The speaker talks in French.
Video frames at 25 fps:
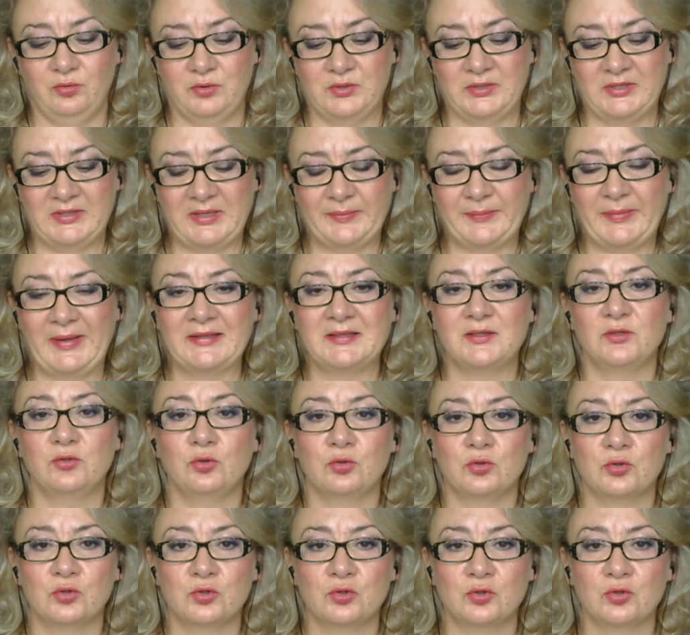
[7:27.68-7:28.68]
à partir
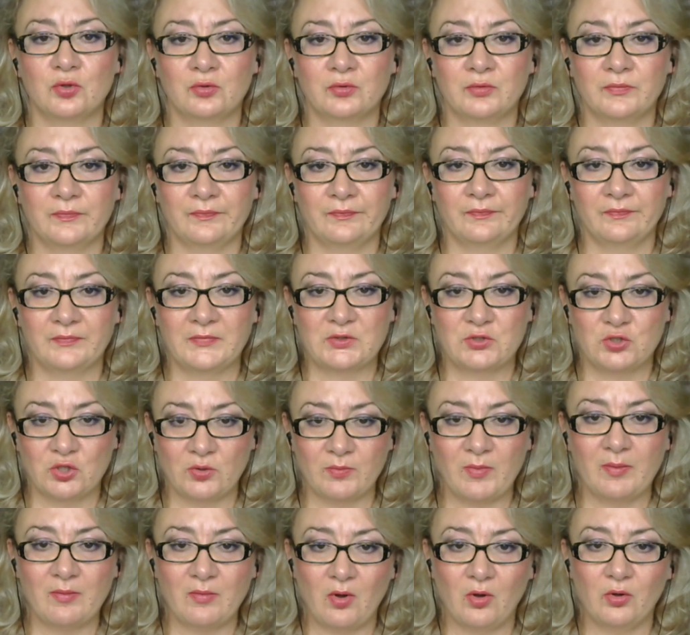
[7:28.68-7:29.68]
de ce,
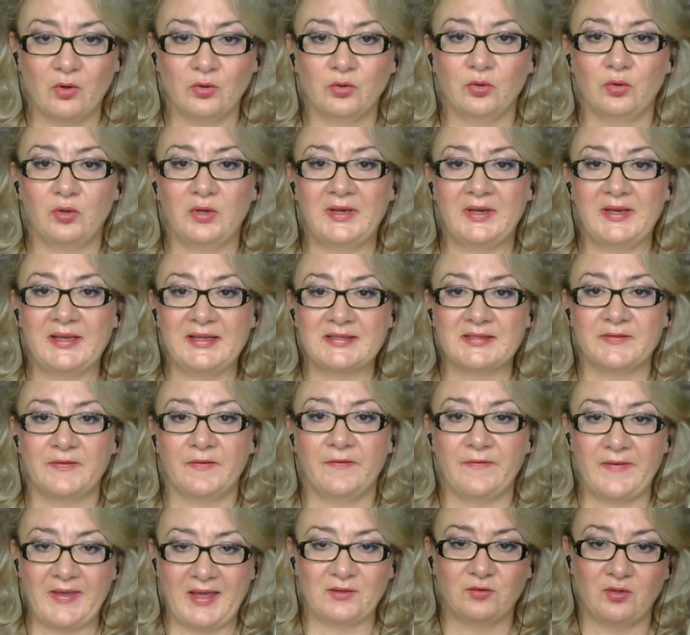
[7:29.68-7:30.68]
moment que les
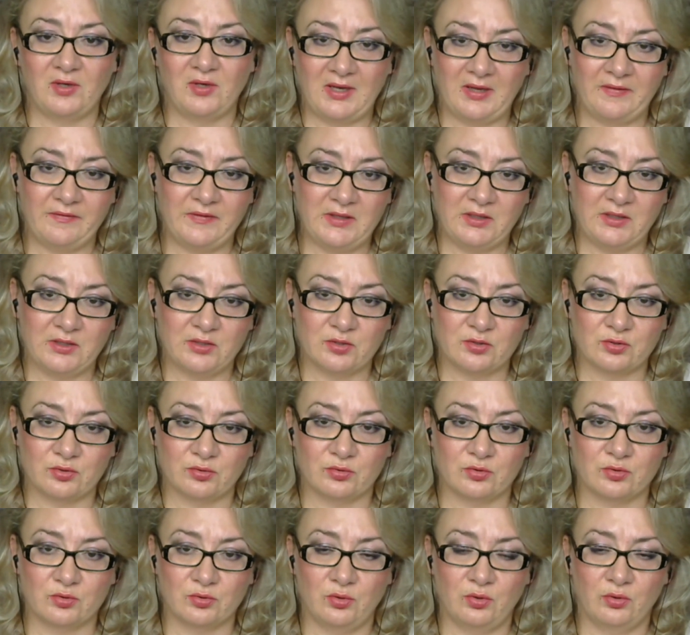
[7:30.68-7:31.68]
sphères de la vie qui
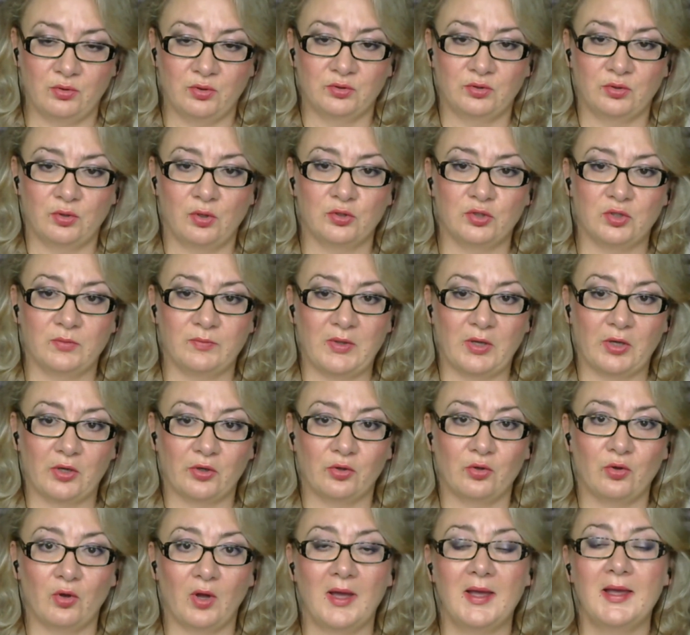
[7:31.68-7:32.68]
sont sous le contrôle de
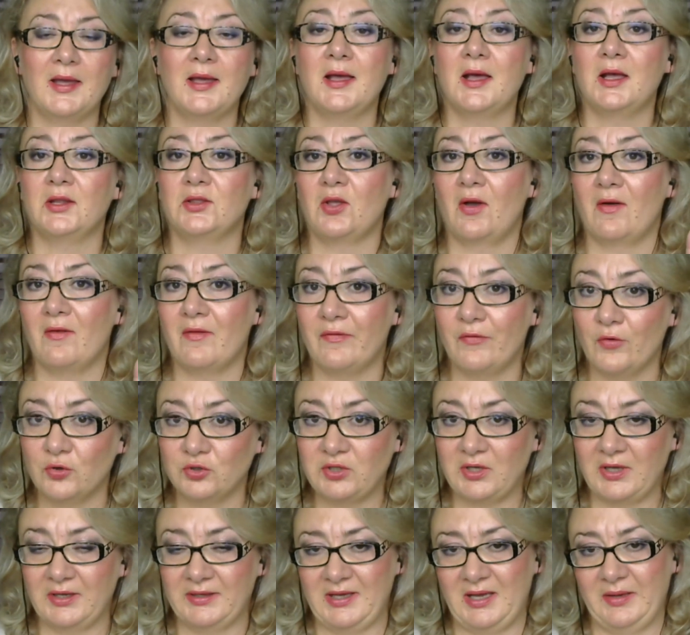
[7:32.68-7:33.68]
Mercure, dans
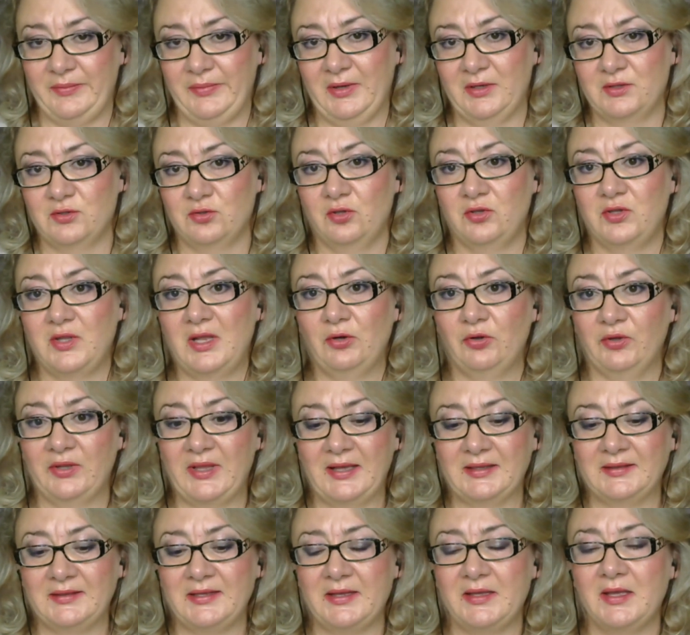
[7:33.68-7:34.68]
votre cas personnel,
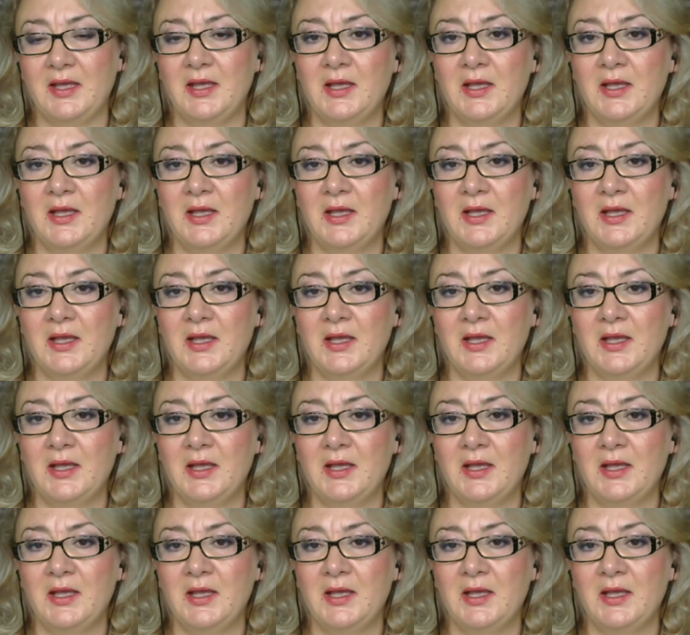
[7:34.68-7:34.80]
regardez